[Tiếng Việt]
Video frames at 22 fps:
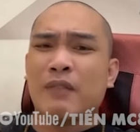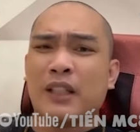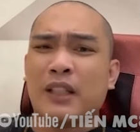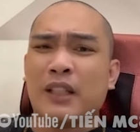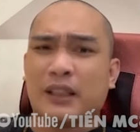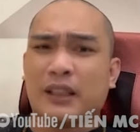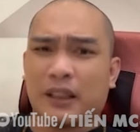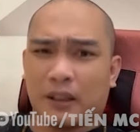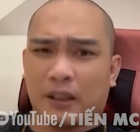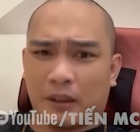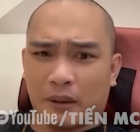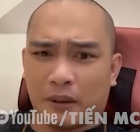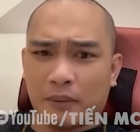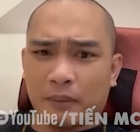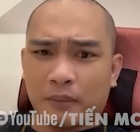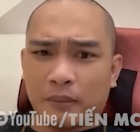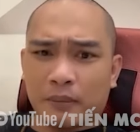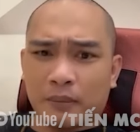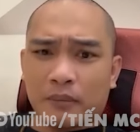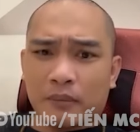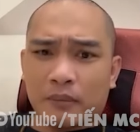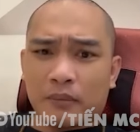về lịch sử
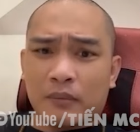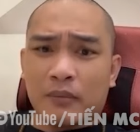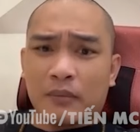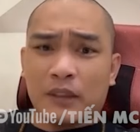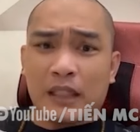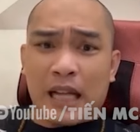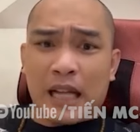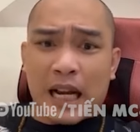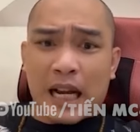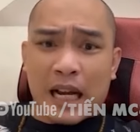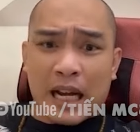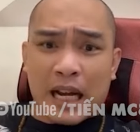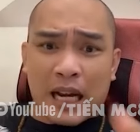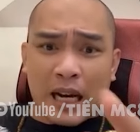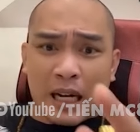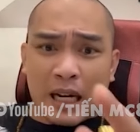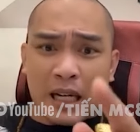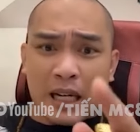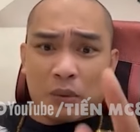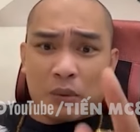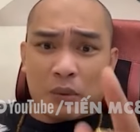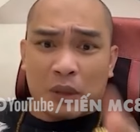nhà
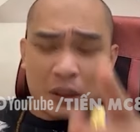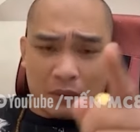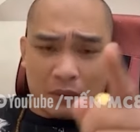lê trung ương